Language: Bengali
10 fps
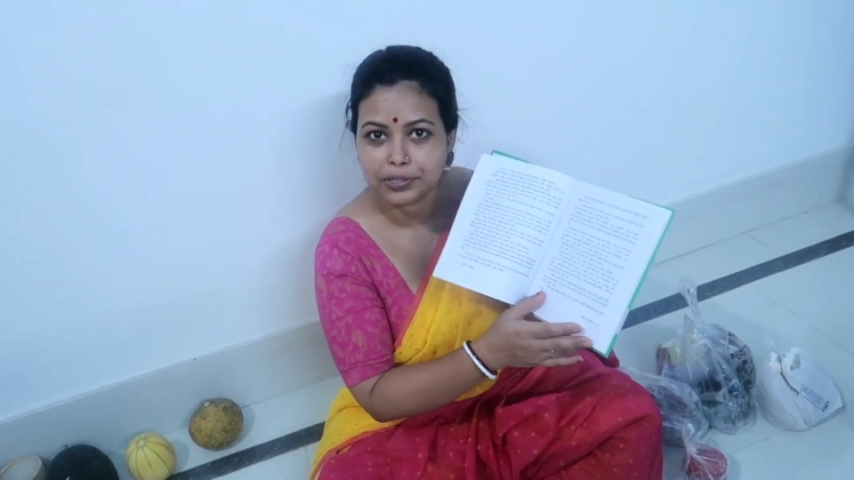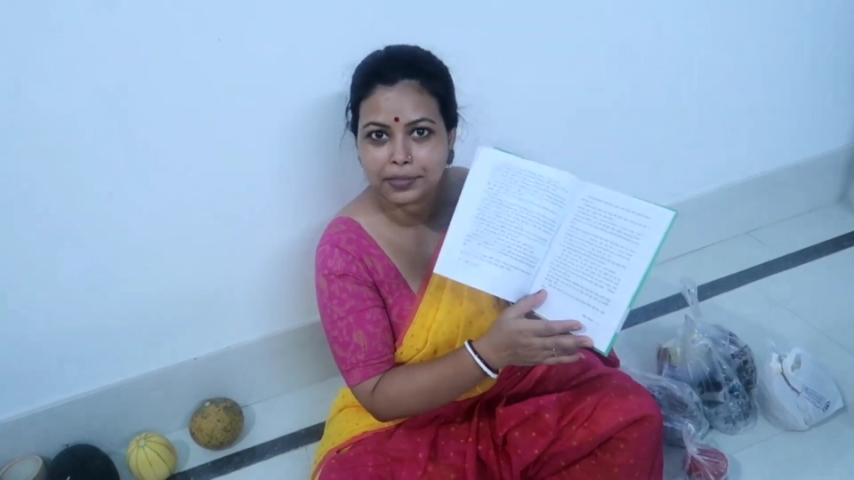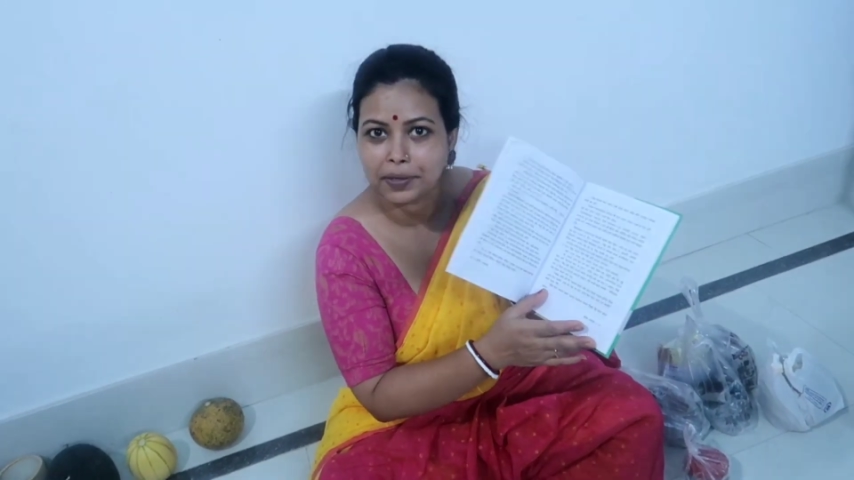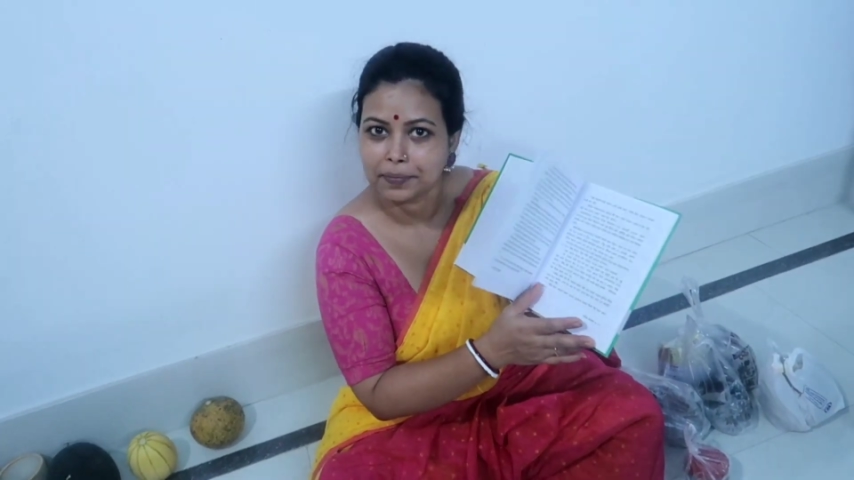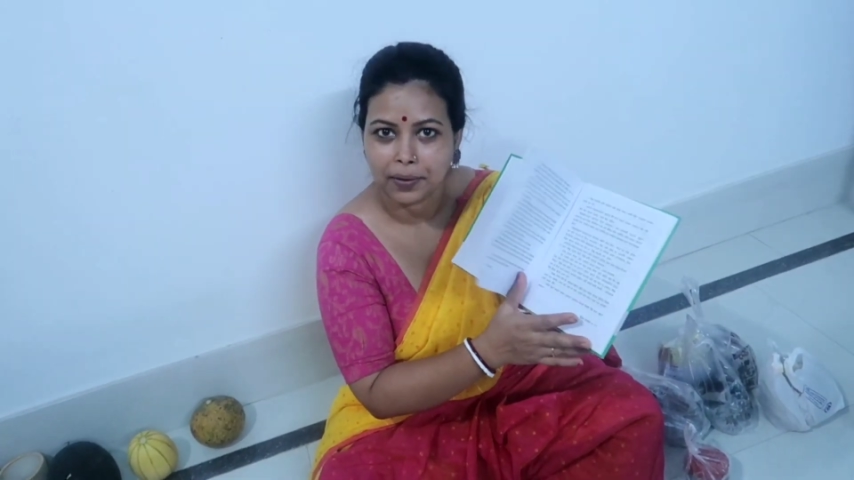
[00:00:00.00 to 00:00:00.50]

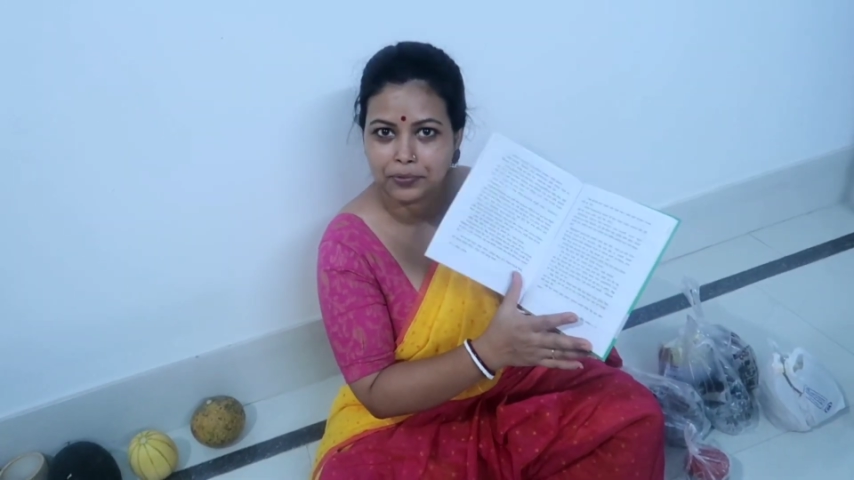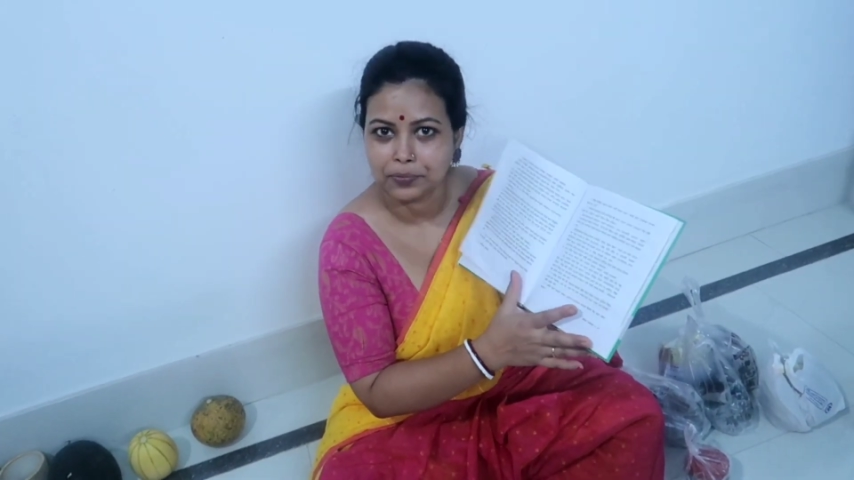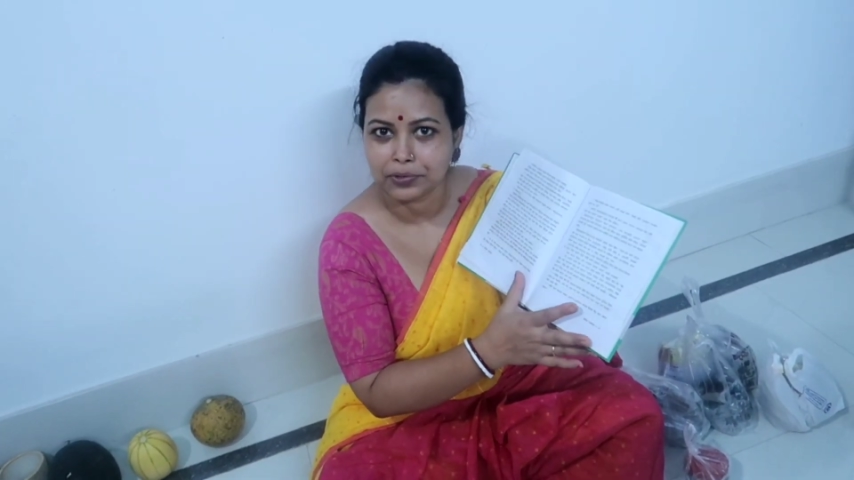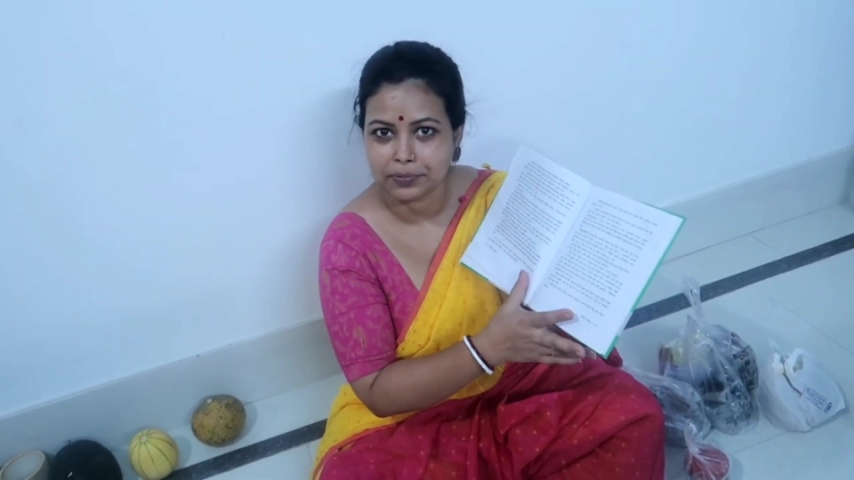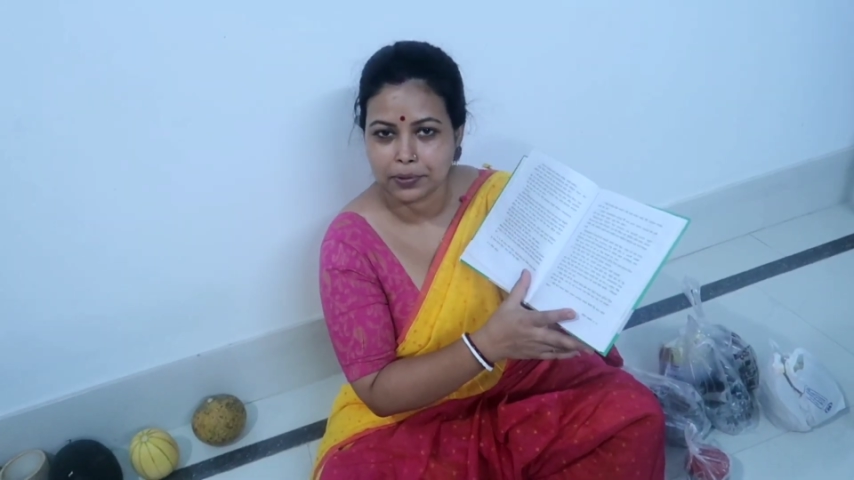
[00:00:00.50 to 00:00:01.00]
পড়তে পারবে
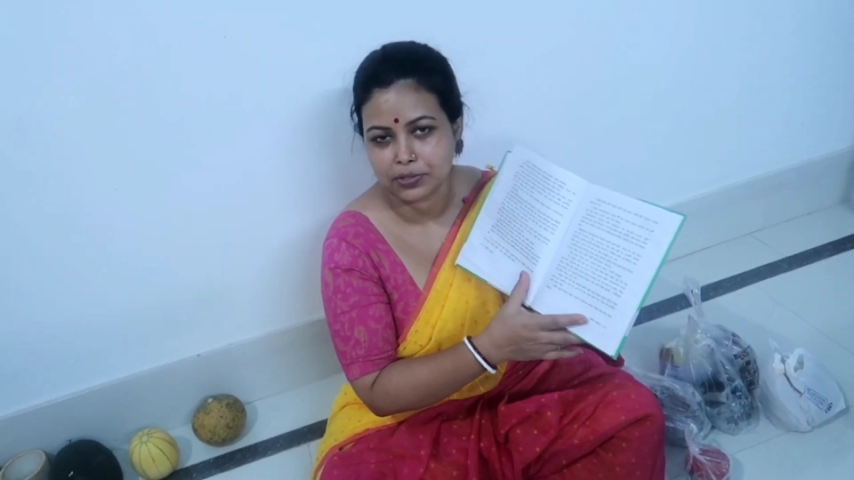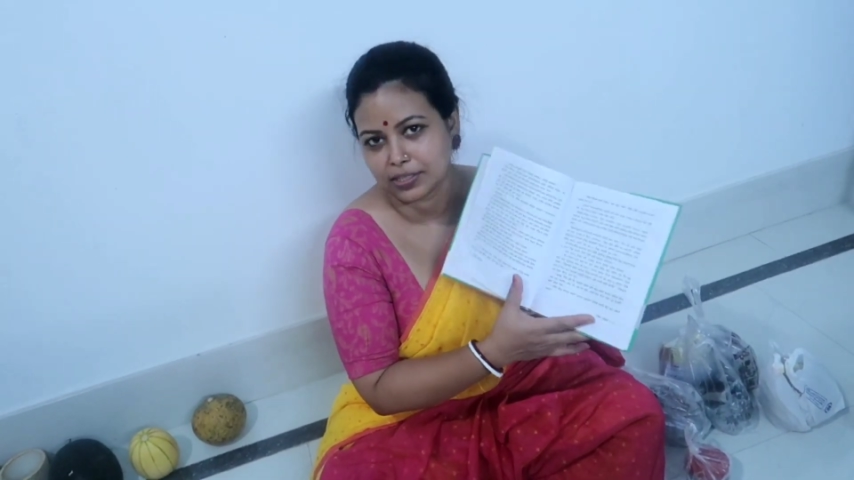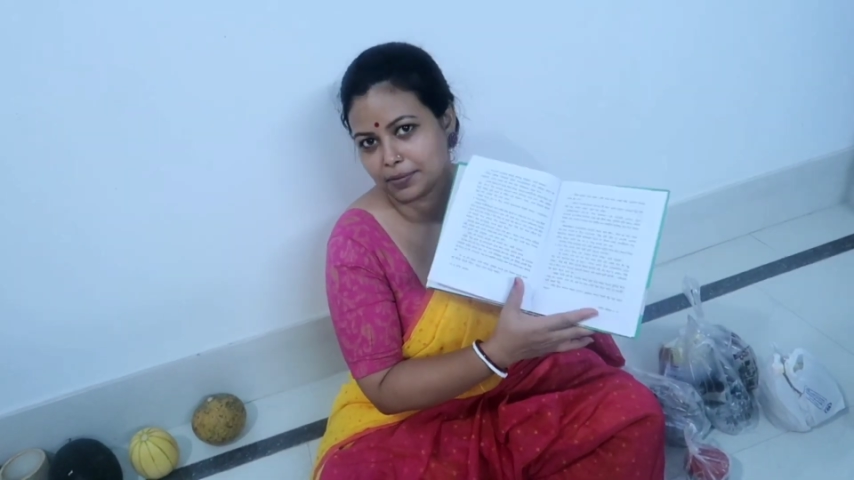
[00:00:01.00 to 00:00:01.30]
আমিও পড়তে পারবো